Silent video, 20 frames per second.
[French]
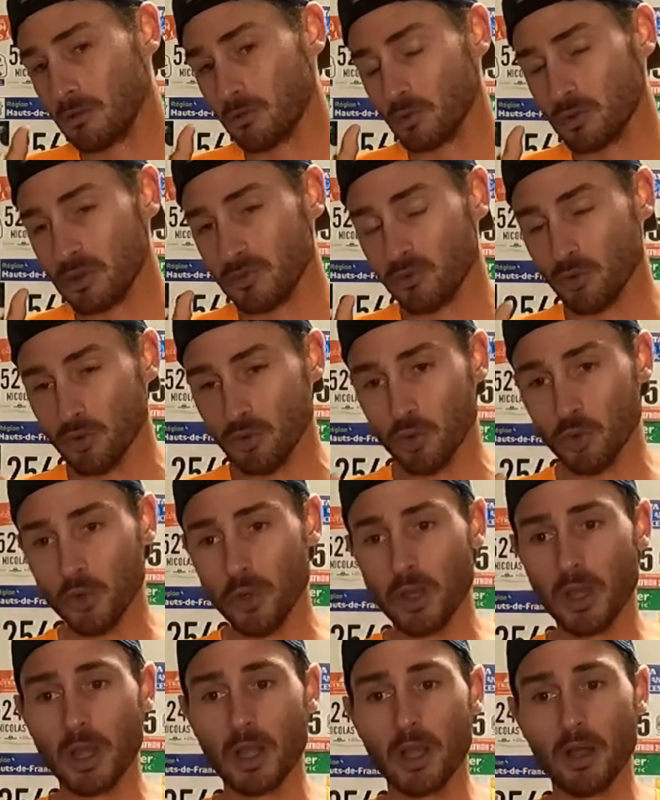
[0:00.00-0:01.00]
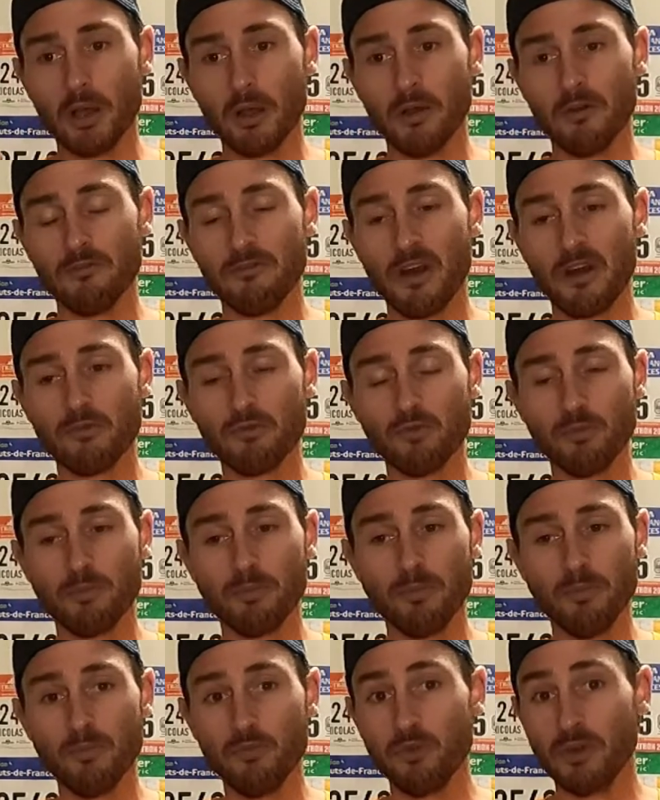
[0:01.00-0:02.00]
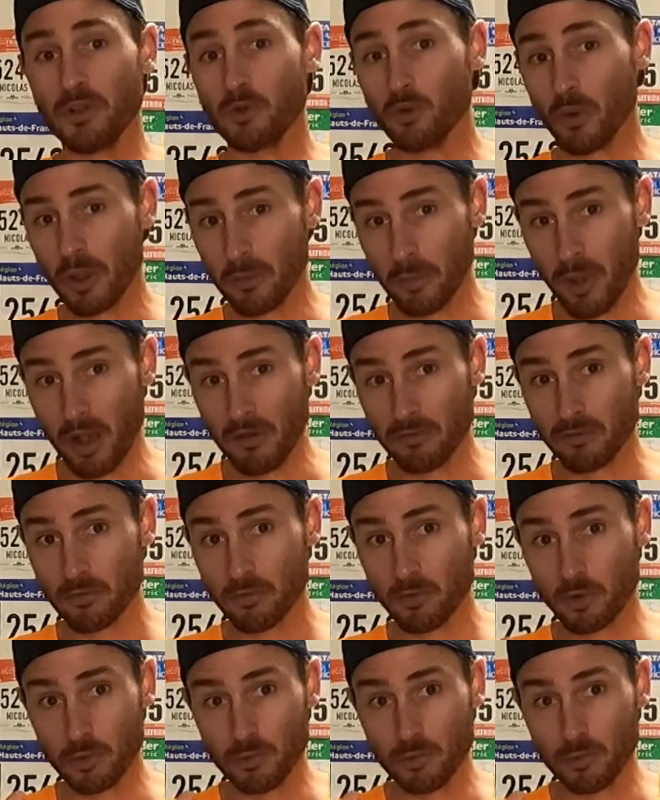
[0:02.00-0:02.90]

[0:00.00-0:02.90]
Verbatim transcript: le euh, niveau 2, euh, va vous, vous les courez pas à fond.